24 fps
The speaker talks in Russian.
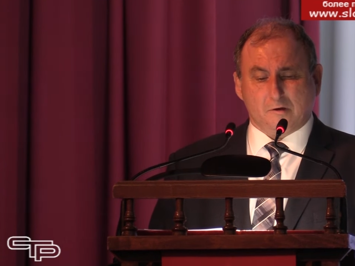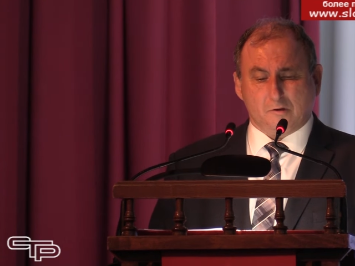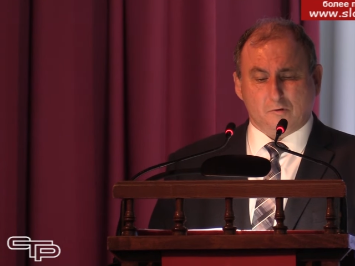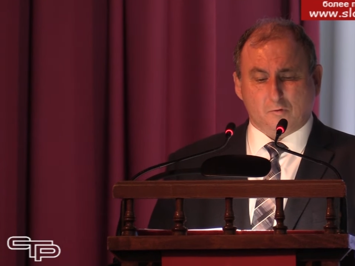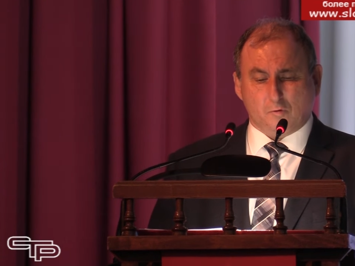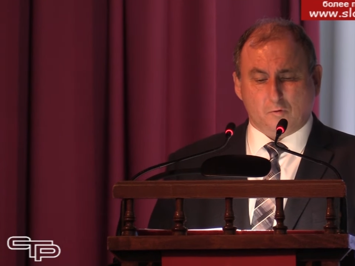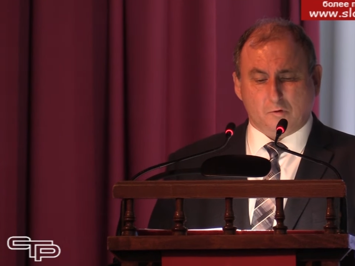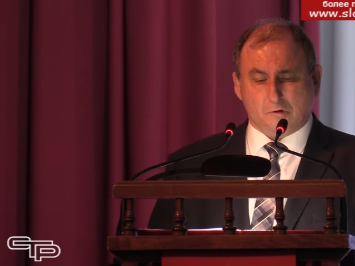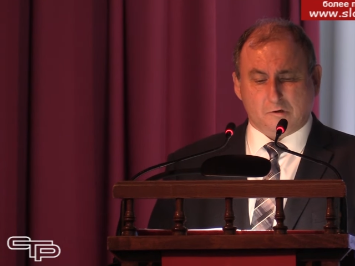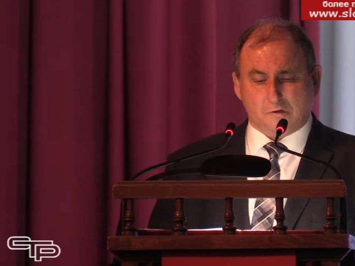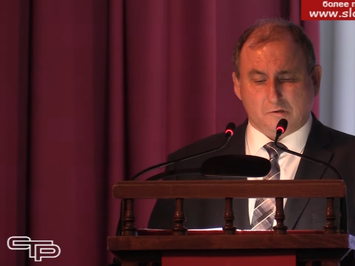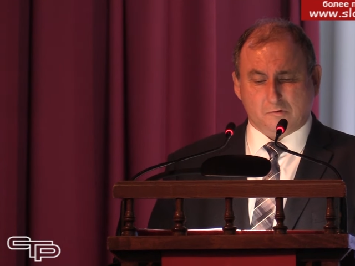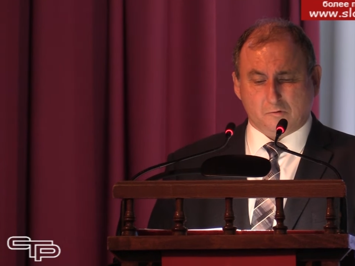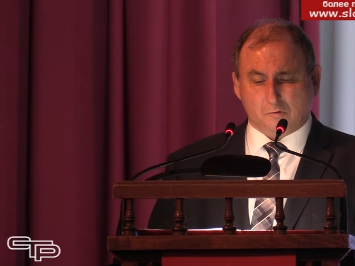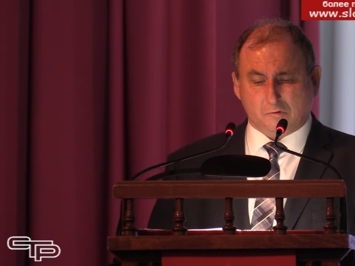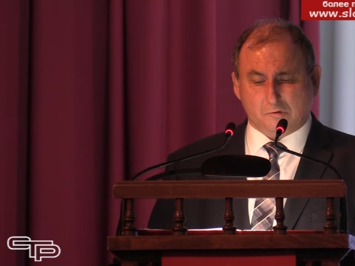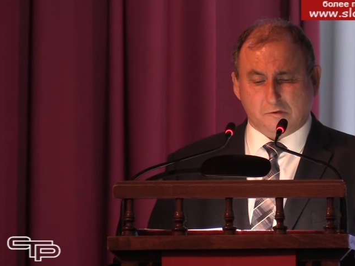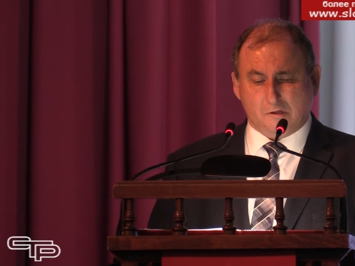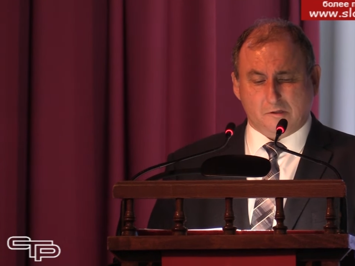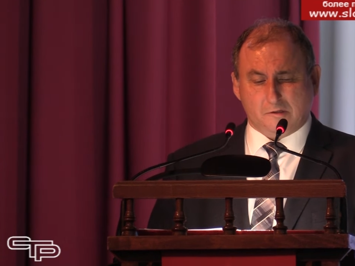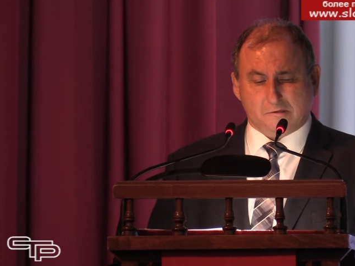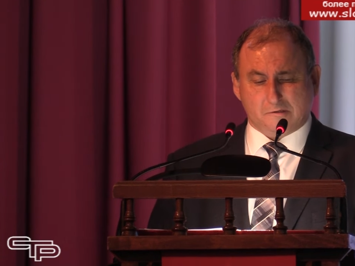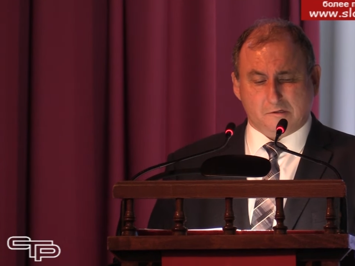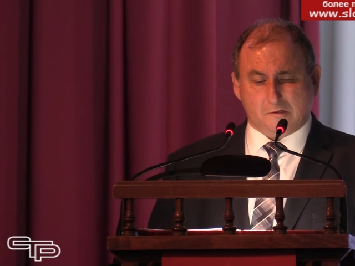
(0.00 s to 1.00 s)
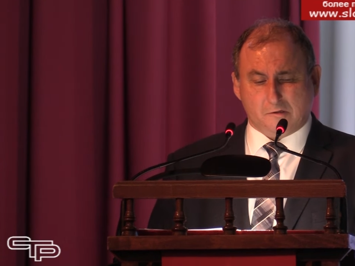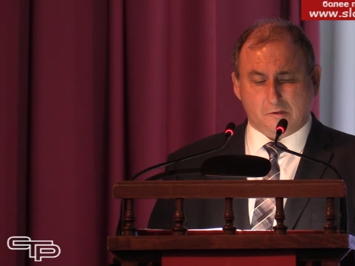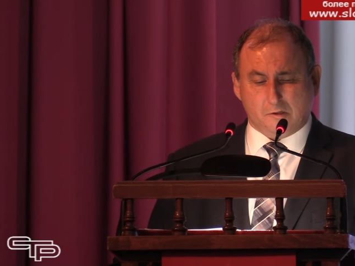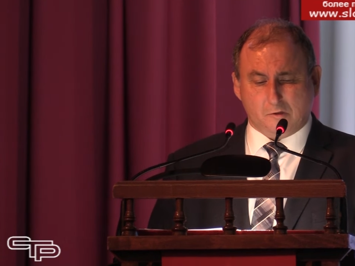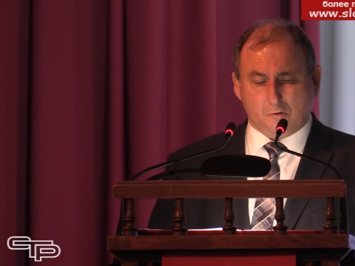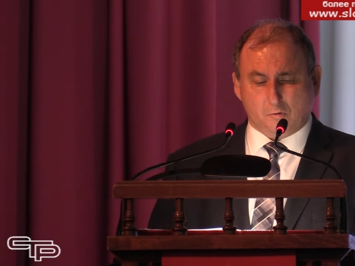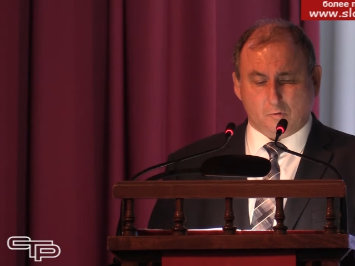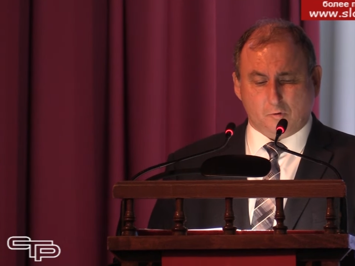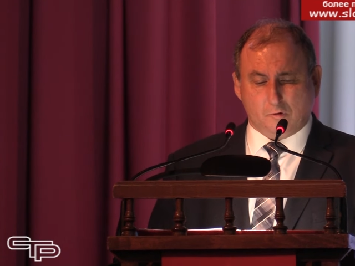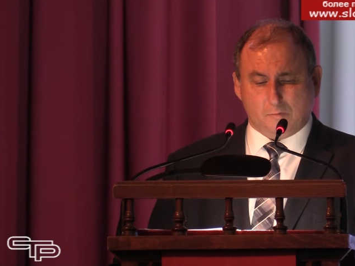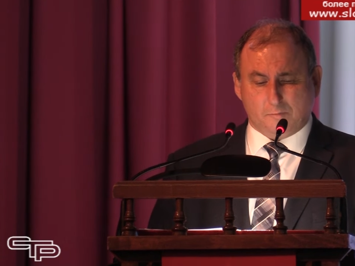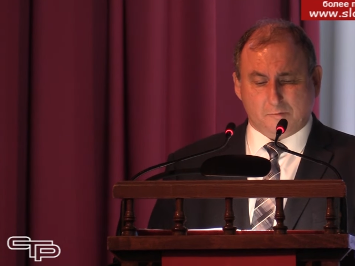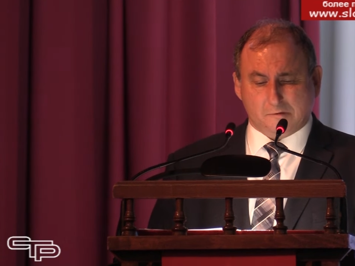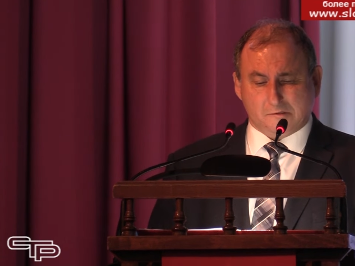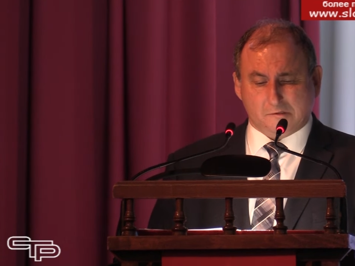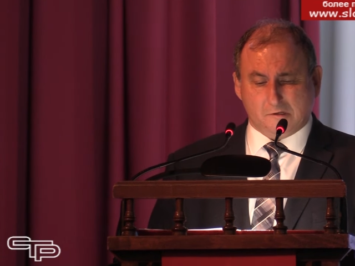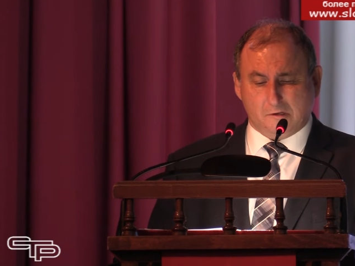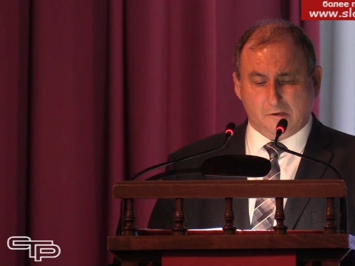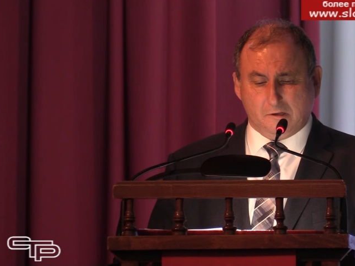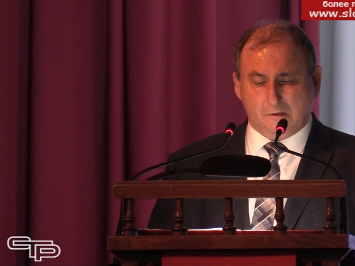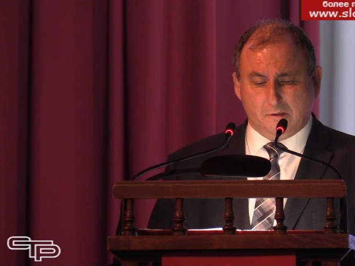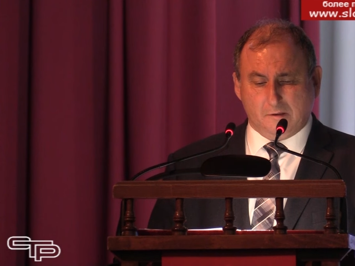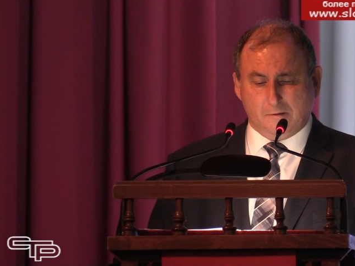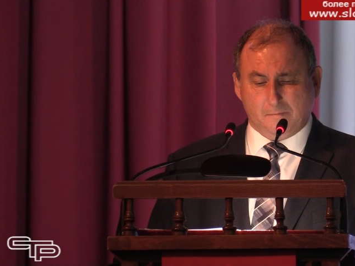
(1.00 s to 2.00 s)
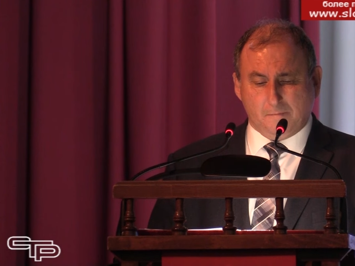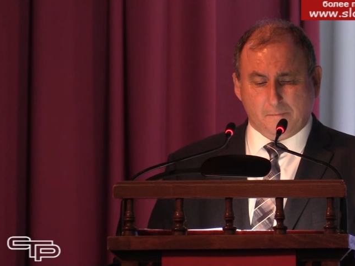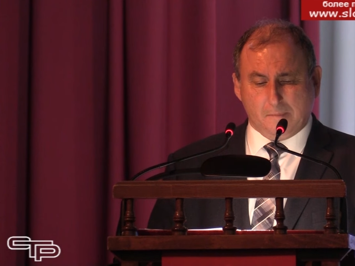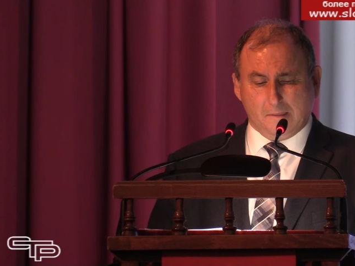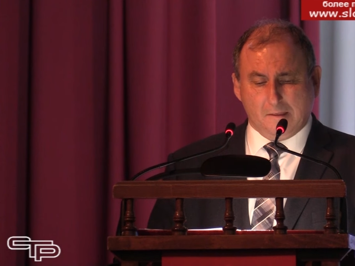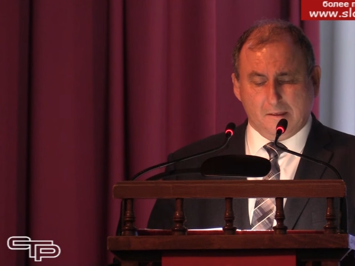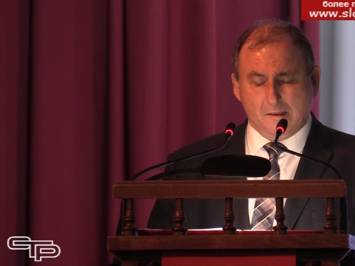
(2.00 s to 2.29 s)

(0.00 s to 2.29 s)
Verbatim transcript: которых осуществлялось на территории поселения,